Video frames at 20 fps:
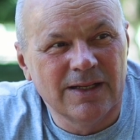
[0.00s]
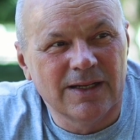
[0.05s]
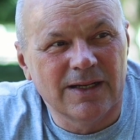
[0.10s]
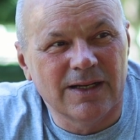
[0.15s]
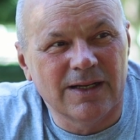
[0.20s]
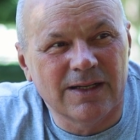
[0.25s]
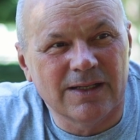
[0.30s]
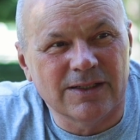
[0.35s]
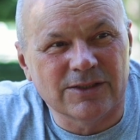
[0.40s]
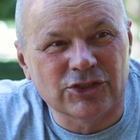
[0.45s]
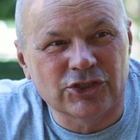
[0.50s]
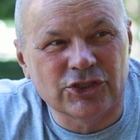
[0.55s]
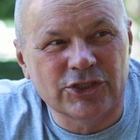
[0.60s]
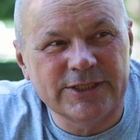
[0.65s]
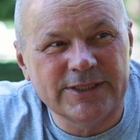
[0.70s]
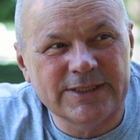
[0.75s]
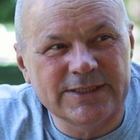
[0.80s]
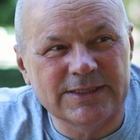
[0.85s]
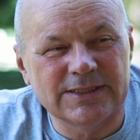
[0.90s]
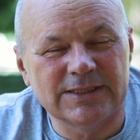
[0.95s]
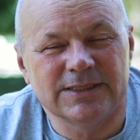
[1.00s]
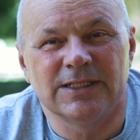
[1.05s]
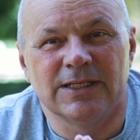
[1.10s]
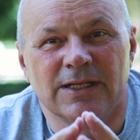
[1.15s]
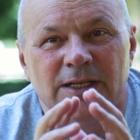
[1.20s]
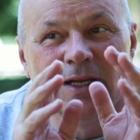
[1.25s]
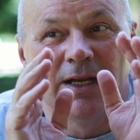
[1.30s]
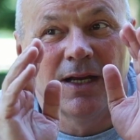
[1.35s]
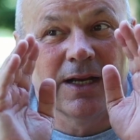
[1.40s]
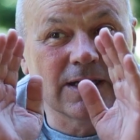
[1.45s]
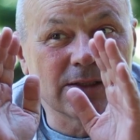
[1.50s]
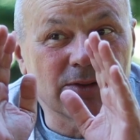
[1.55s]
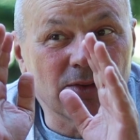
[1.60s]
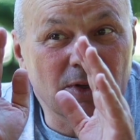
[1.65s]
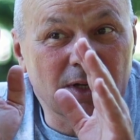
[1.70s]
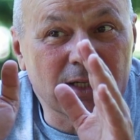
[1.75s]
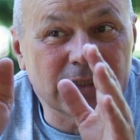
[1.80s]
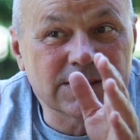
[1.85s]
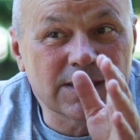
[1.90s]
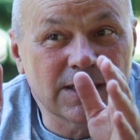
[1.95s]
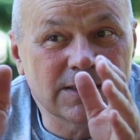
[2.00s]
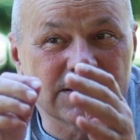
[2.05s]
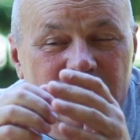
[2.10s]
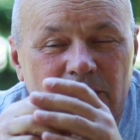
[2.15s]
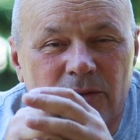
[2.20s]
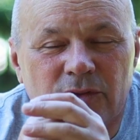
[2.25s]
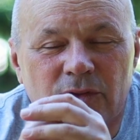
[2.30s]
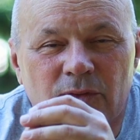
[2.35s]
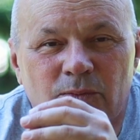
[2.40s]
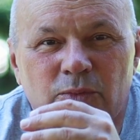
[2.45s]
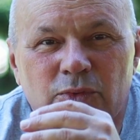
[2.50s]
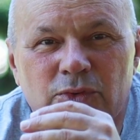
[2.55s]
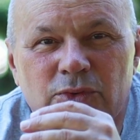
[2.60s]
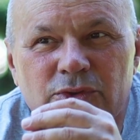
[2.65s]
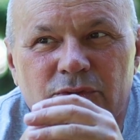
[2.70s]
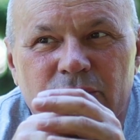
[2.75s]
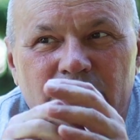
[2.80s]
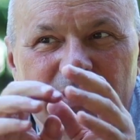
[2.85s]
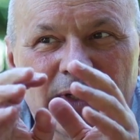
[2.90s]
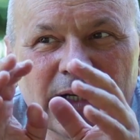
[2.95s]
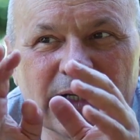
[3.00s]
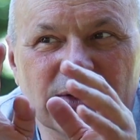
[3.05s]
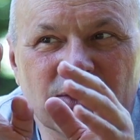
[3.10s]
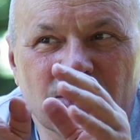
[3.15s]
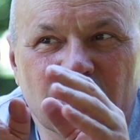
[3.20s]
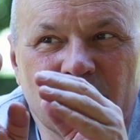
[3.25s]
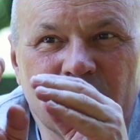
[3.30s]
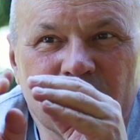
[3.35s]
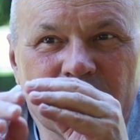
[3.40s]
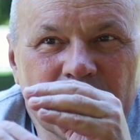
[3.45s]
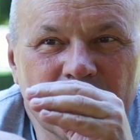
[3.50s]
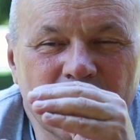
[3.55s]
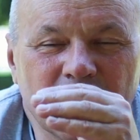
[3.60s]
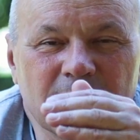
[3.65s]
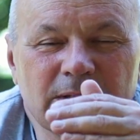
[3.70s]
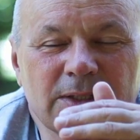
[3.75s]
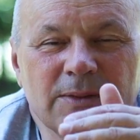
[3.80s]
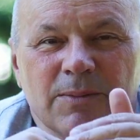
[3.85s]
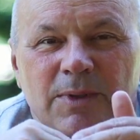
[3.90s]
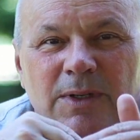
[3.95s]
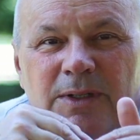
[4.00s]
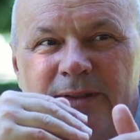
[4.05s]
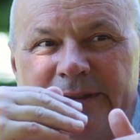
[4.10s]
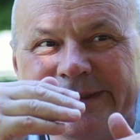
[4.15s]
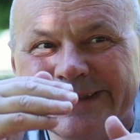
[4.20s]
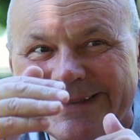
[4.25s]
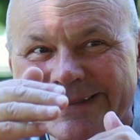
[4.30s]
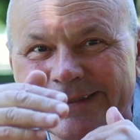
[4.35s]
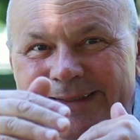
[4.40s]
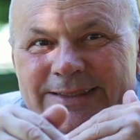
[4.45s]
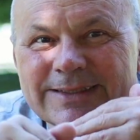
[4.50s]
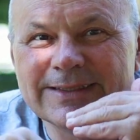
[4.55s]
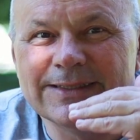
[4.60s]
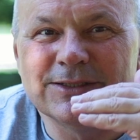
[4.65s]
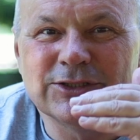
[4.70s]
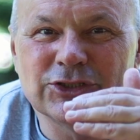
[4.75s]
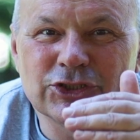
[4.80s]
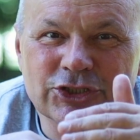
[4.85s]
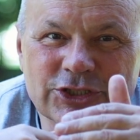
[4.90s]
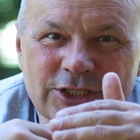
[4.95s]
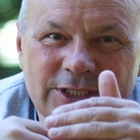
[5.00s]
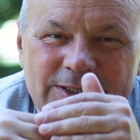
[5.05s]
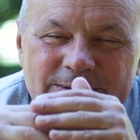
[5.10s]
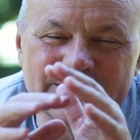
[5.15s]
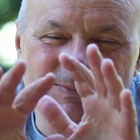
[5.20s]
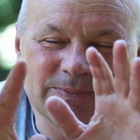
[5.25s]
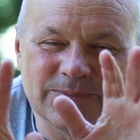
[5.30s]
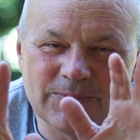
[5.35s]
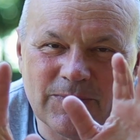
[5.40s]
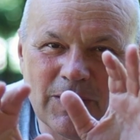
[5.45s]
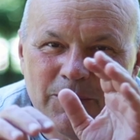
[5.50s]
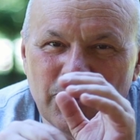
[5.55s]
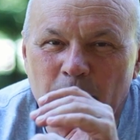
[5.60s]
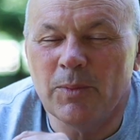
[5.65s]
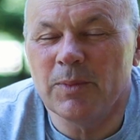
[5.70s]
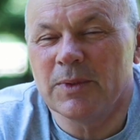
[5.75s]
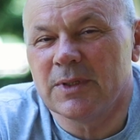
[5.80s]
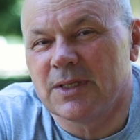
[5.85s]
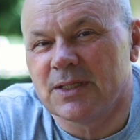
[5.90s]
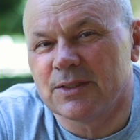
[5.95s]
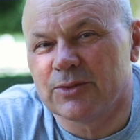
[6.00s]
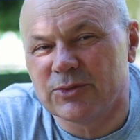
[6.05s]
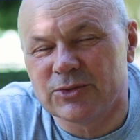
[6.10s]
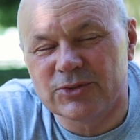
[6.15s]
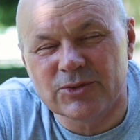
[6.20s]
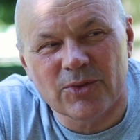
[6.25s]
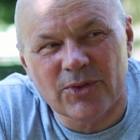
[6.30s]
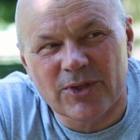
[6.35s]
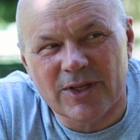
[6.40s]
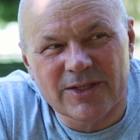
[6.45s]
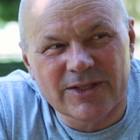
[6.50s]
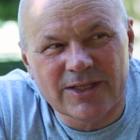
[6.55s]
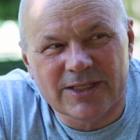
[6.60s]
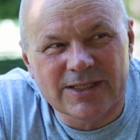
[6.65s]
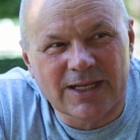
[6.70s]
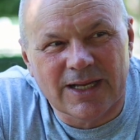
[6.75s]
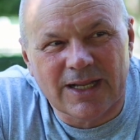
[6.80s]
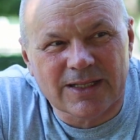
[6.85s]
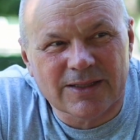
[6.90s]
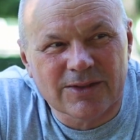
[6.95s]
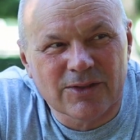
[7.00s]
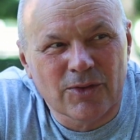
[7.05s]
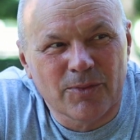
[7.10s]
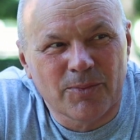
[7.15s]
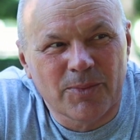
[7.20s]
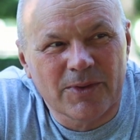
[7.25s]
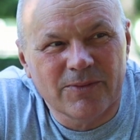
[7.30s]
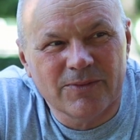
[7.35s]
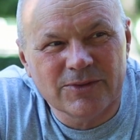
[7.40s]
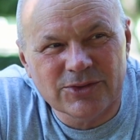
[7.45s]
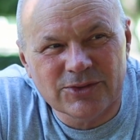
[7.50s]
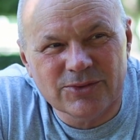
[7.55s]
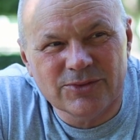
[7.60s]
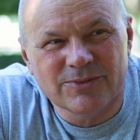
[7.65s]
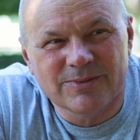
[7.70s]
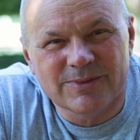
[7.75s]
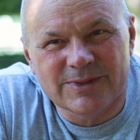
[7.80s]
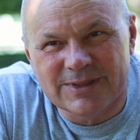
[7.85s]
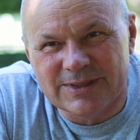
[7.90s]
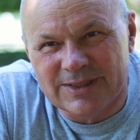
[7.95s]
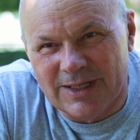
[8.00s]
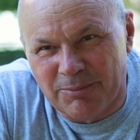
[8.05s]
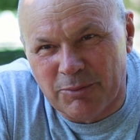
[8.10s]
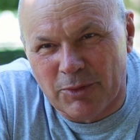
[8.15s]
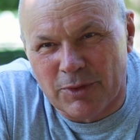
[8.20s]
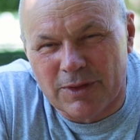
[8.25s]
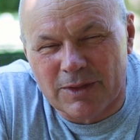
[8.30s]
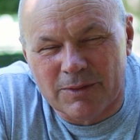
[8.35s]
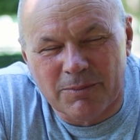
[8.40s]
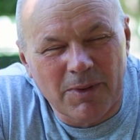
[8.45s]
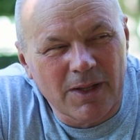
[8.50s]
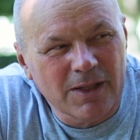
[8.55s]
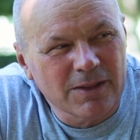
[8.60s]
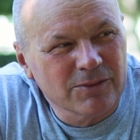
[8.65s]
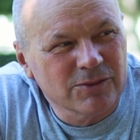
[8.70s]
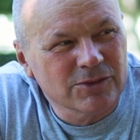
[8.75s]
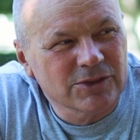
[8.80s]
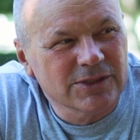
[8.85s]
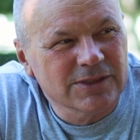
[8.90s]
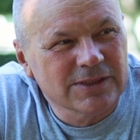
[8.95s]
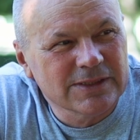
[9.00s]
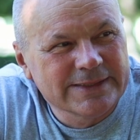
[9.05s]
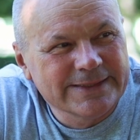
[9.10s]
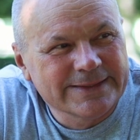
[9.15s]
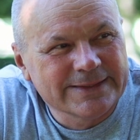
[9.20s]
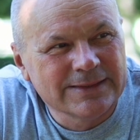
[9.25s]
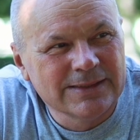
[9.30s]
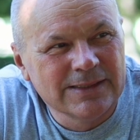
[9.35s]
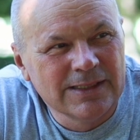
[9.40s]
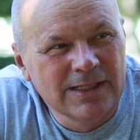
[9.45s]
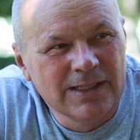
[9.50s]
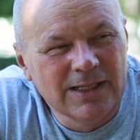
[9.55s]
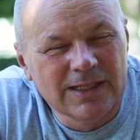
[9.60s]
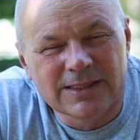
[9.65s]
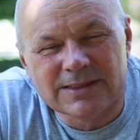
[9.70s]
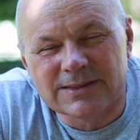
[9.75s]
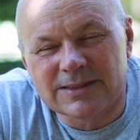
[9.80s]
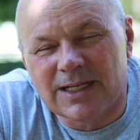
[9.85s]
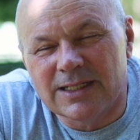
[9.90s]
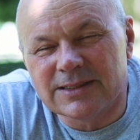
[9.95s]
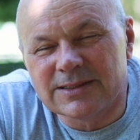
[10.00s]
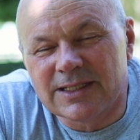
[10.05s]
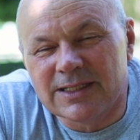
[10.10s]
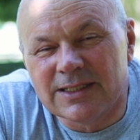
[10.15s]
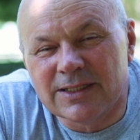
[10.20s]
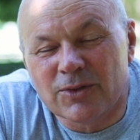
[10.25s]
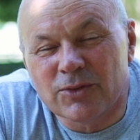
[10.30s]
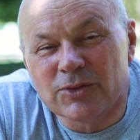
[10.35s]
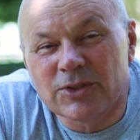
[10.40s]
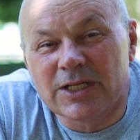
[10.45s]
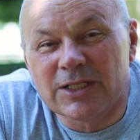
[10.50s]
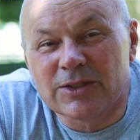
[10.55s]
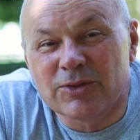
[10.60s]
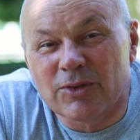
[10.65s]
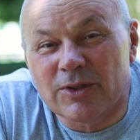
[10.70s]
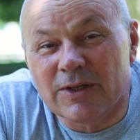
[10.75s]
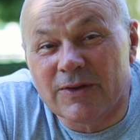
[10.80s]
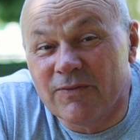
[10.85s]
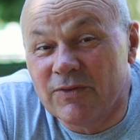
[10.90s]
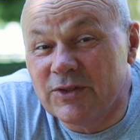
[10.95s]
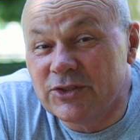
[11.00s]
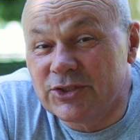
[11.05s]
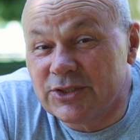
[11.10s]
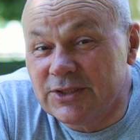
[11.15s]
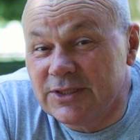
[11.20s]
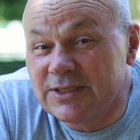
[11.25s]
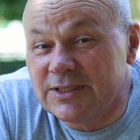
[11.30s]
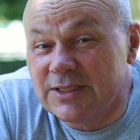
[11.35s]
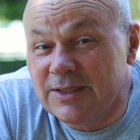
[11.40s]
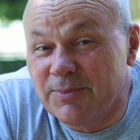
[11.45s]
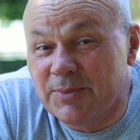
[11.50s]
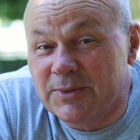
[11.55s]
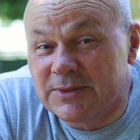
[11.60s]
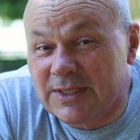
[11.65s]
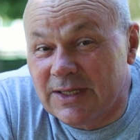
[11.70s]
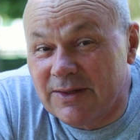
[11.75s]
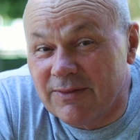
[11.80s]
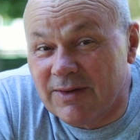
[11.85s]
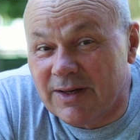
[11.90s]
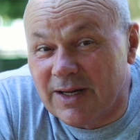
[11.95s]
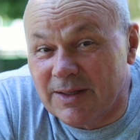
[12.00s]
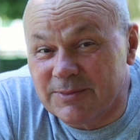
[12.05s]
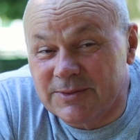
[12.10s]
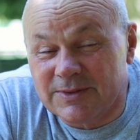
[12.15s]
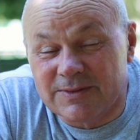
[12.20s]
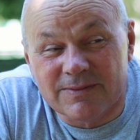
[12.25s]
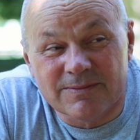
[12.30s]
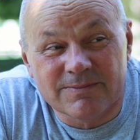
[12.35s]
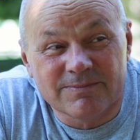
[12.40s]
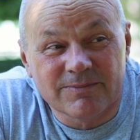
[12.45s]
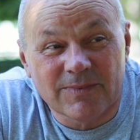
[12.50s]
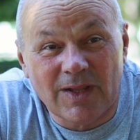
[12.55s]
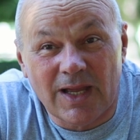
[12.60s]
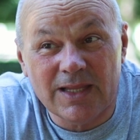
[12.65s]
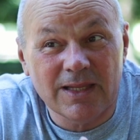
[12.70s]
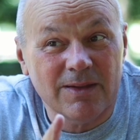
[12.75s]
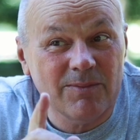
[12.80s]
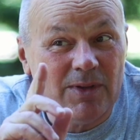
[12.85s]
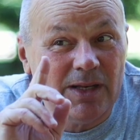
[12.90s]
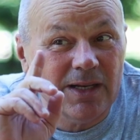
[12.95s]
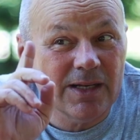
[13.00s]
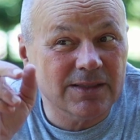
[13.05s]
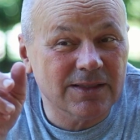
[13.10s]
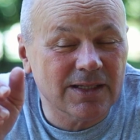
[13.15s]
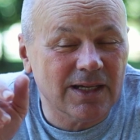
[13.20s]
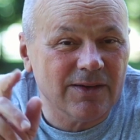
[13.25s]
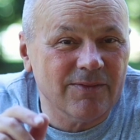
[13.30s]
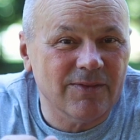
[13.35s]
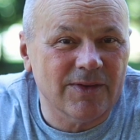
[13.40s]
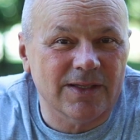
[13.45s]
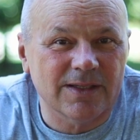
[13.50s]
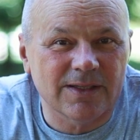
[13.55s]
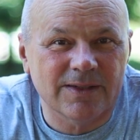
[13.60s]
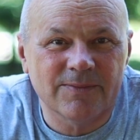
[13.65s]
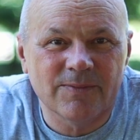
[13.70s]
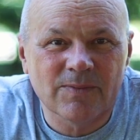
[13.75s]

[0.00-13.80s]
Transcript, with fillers: э, жизни, которое касается какого-то будущего, которому необходимо делать эти шаги. Помните эту историю, я неоднократно ее привожу, и апостол Павел тоже это делал, израильский народ, который вышел из египетского рабства. Они имели откровение.